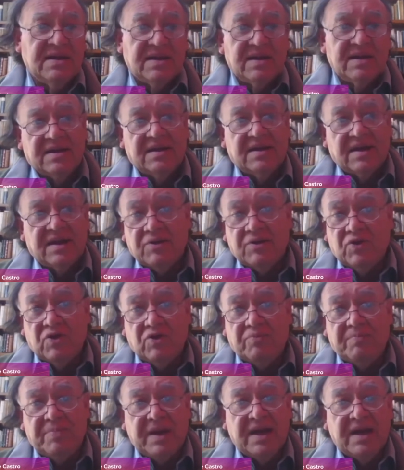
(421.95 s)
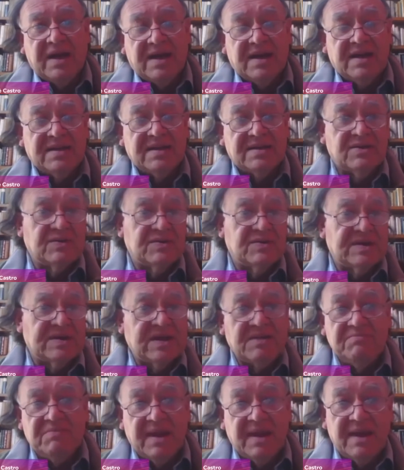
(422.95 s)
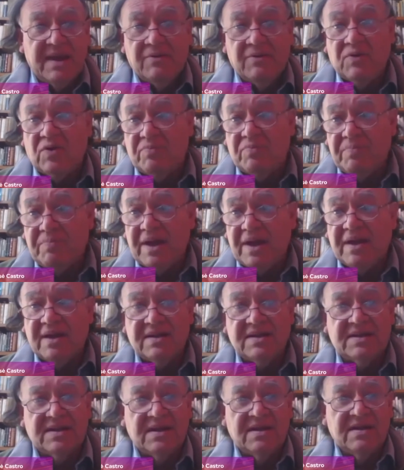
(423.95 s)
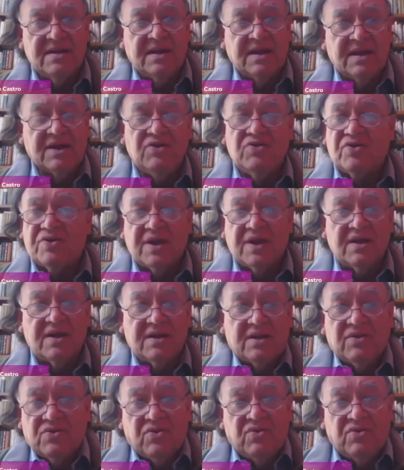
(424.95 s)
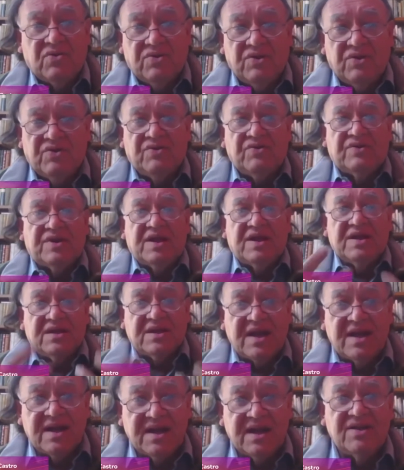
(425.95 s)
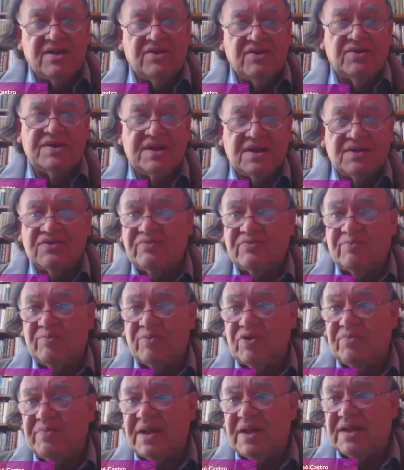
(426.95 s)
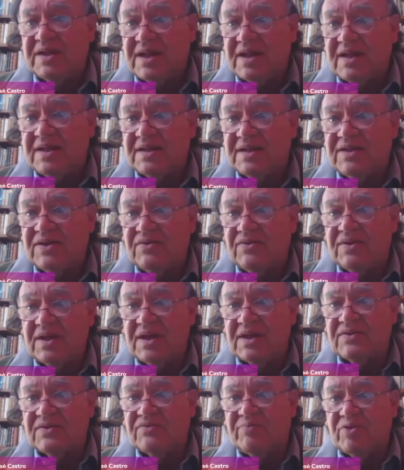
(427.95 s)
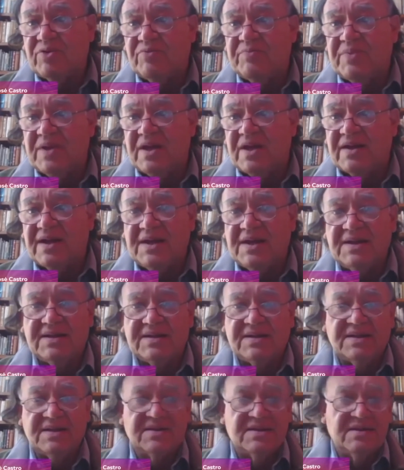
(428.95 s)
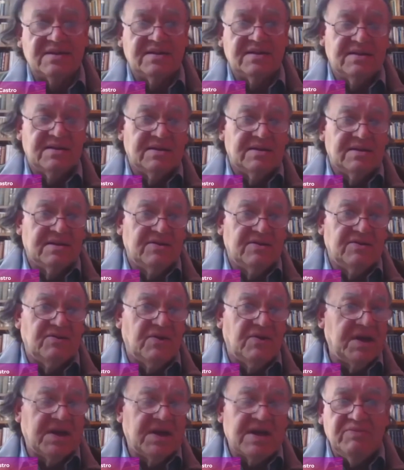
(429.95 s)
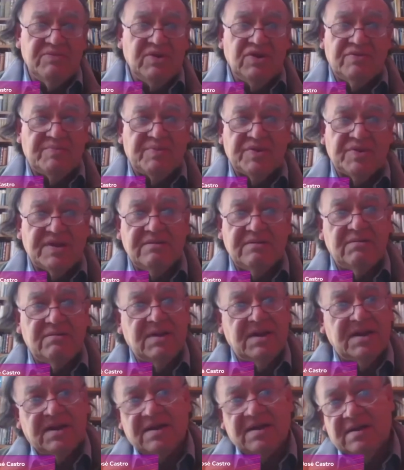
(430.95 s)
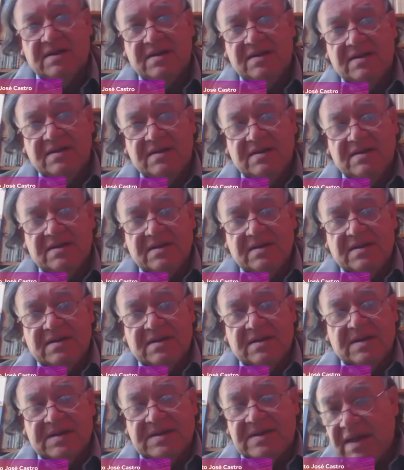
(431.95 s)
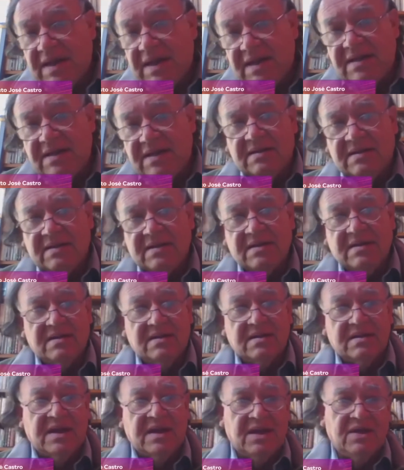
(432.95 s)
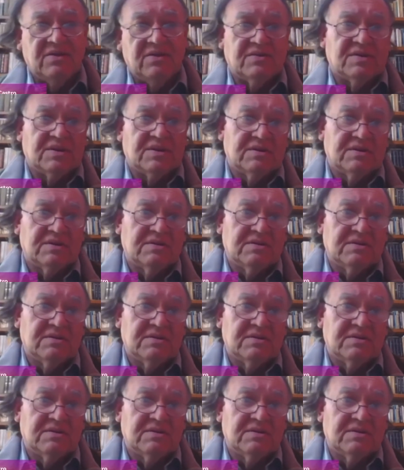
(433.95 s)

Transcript: eh, europeas o semi-europeas y no, no, no reintegrándose a su propia tradición y a sus propias raíces. No hay camino posible sin ellos.